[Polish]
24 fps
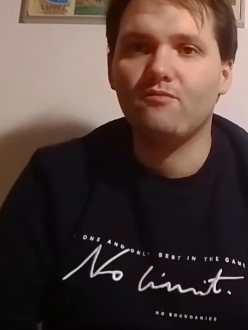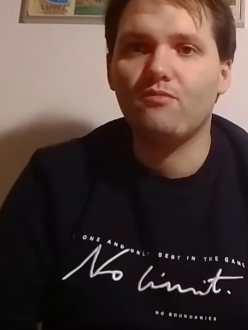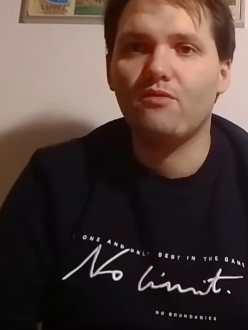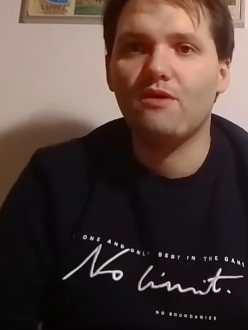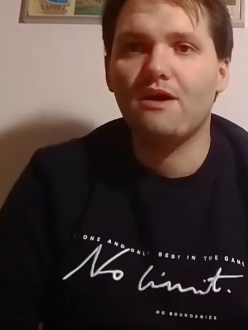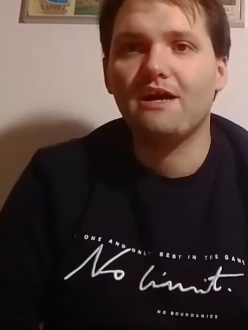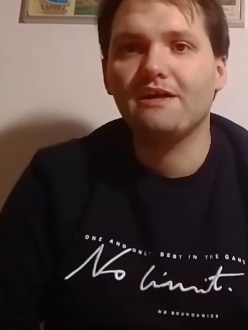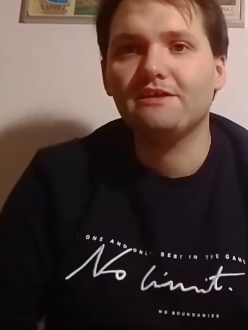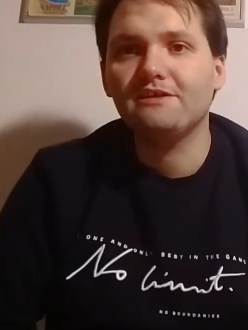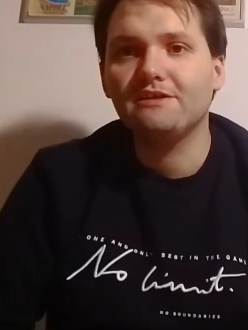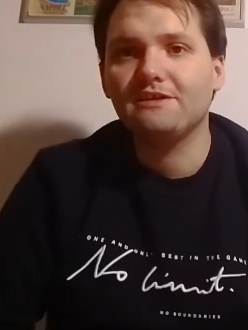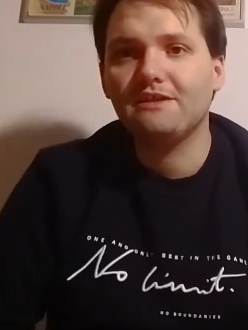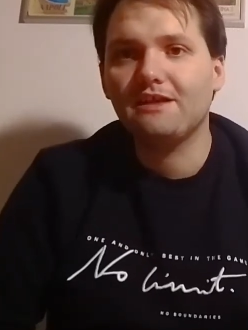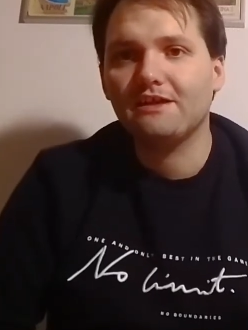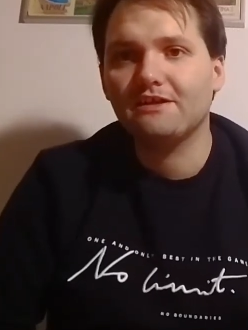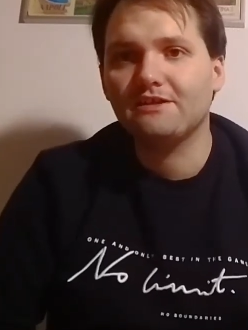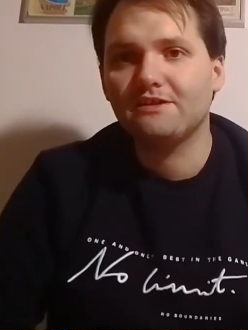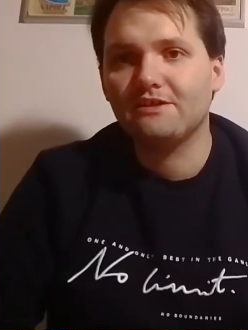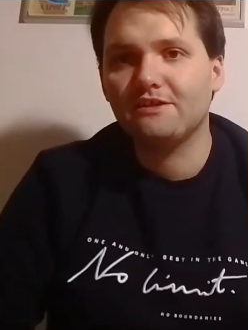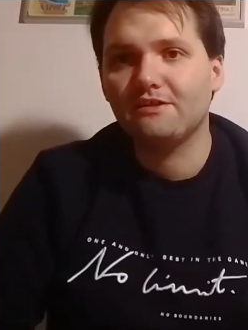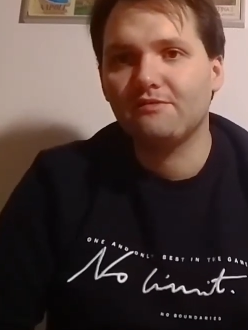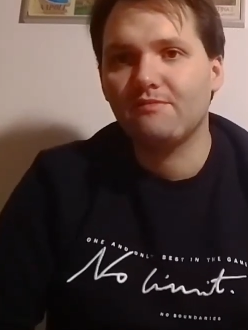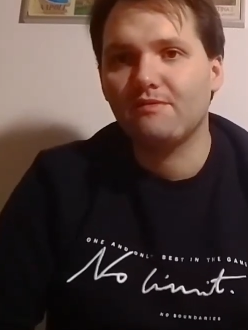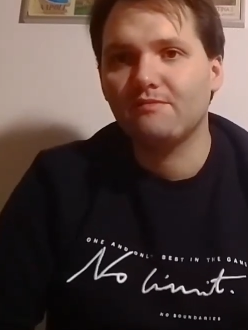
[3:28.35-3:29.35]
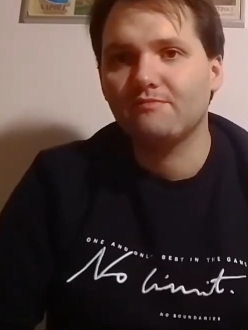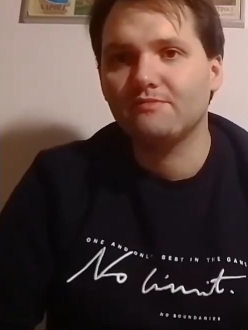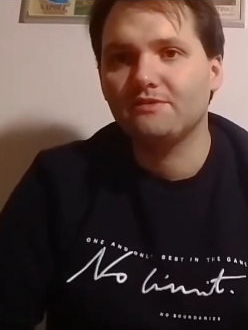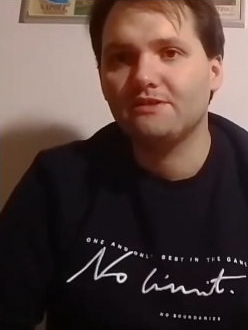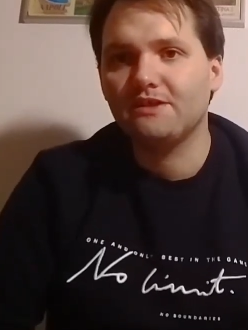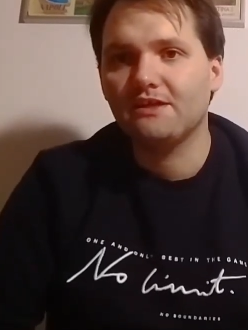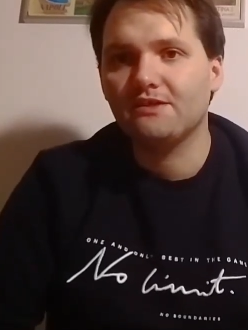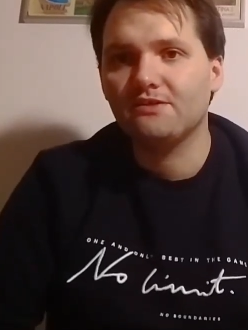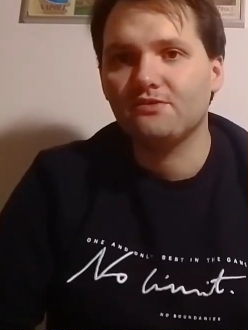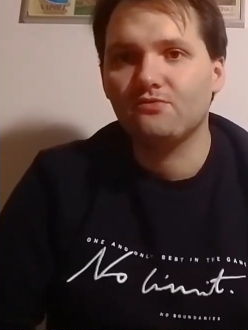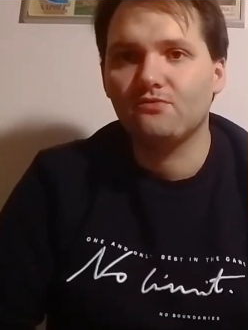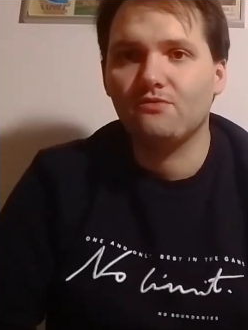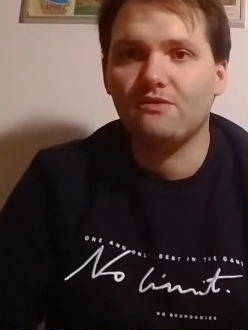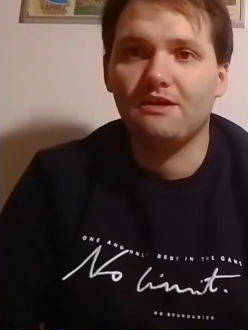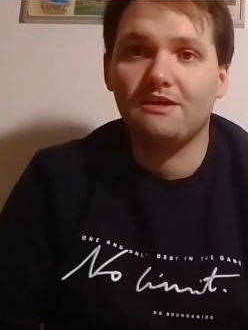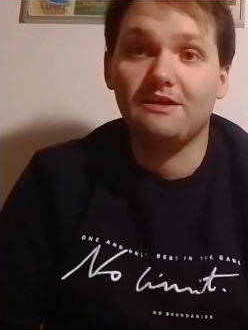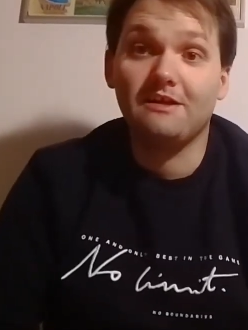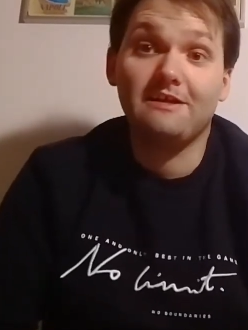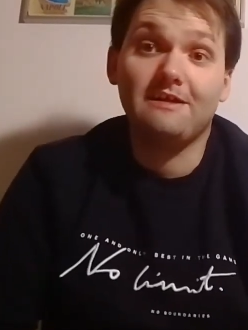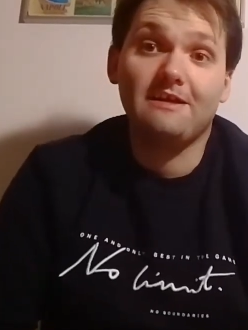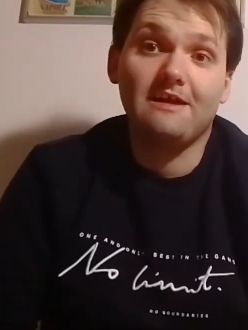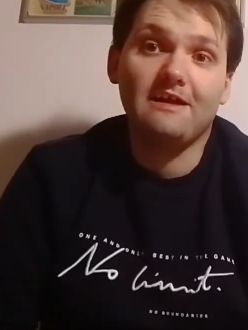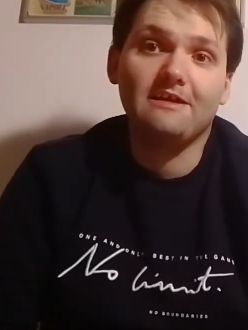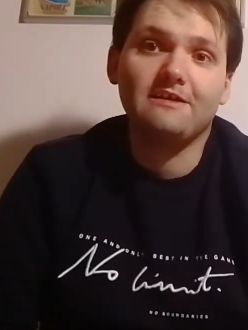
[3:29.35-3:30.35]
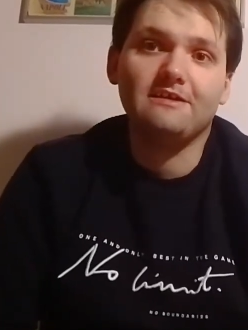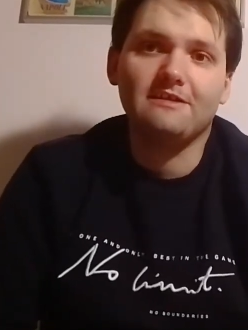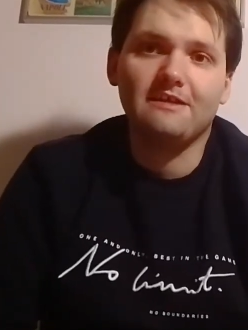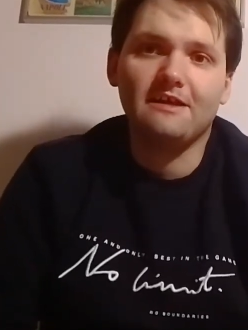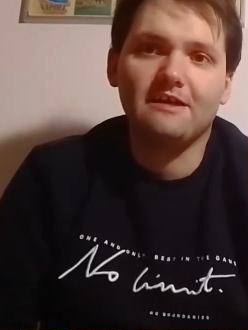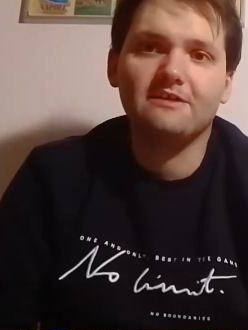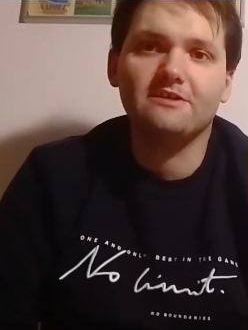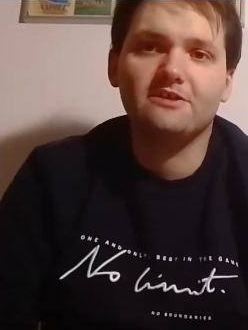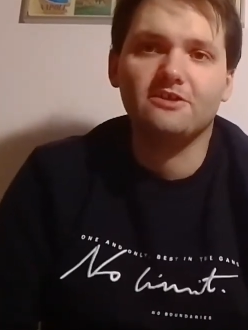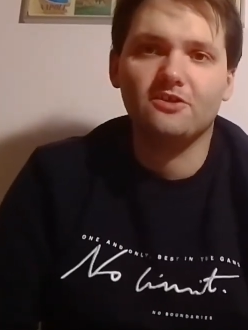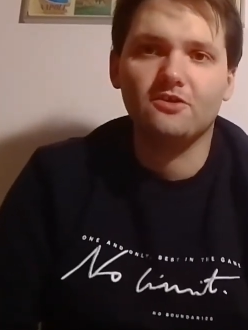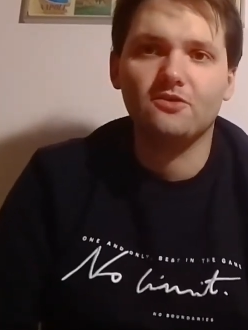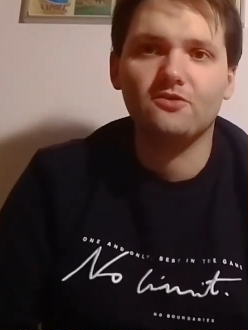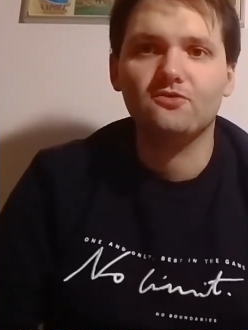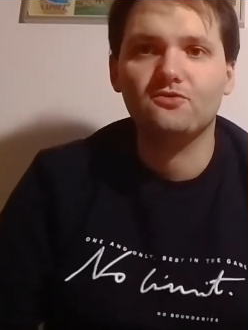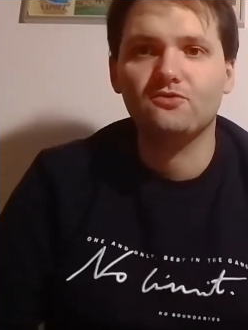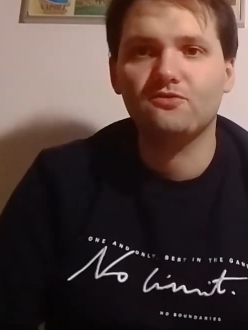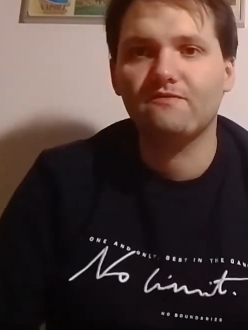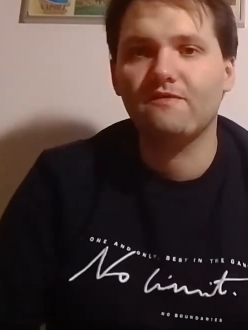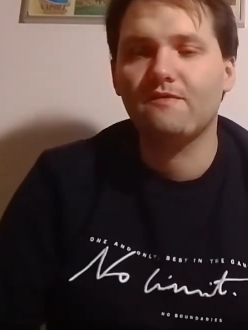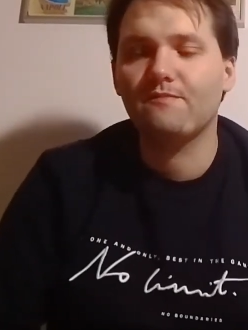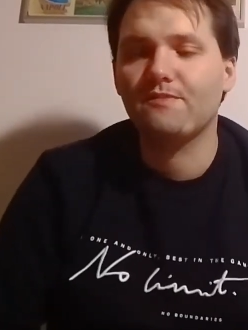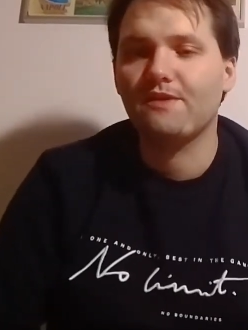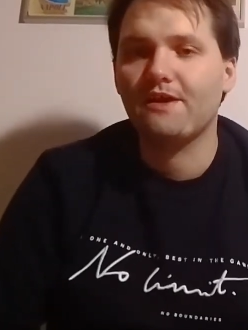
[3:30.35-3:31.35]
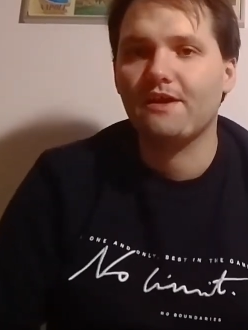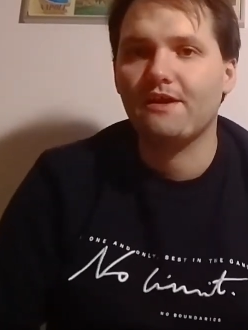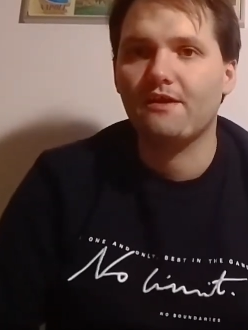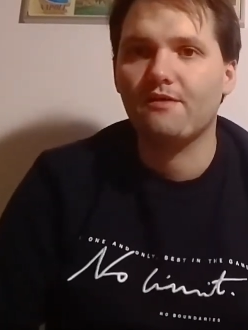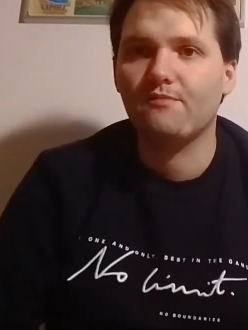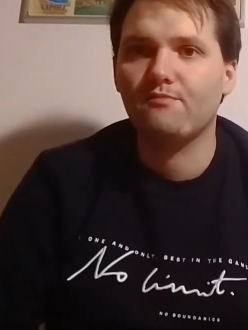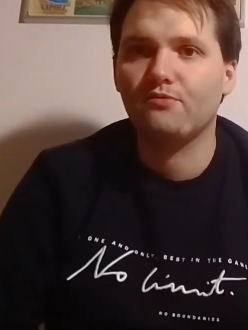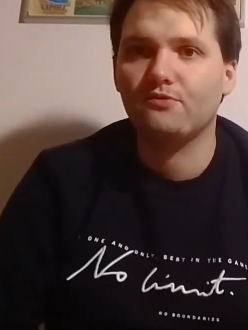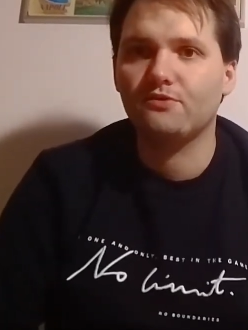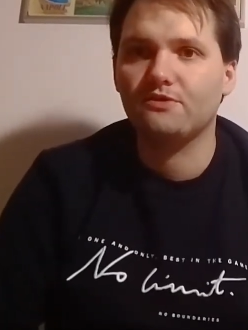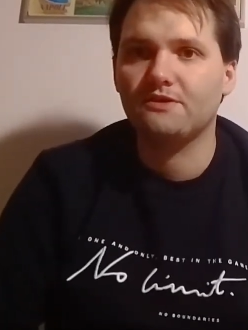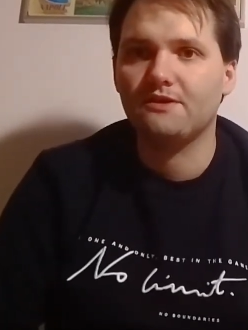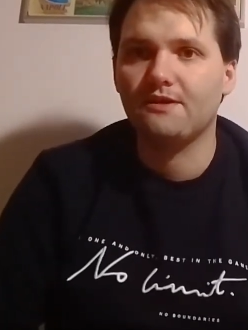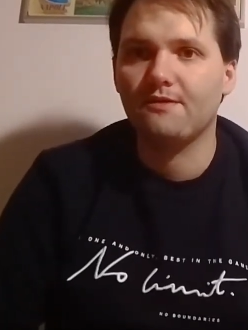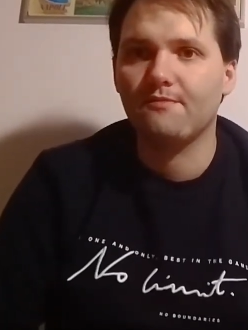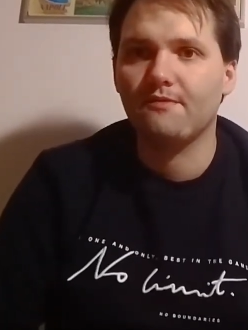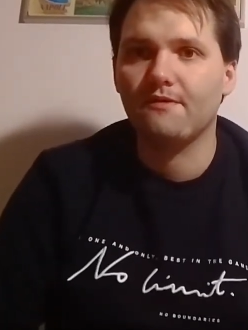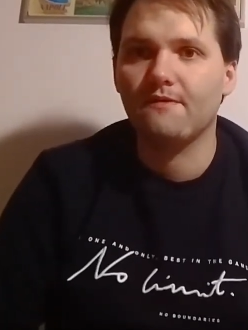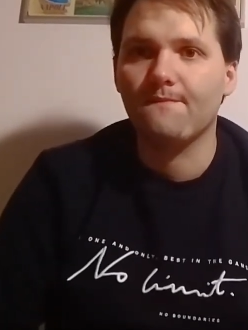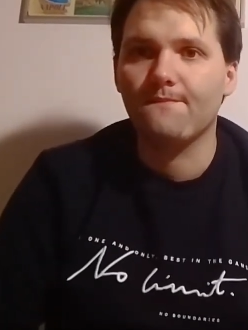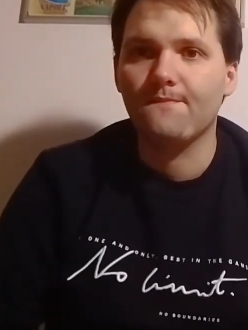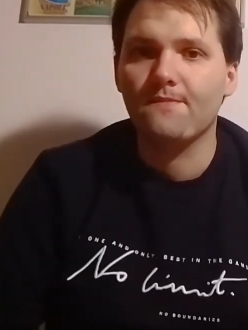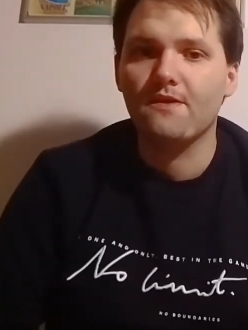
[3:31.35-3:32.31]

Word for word: bo ani także nie mam czasu, ale ani także nie odczuwam takiej potrzeby.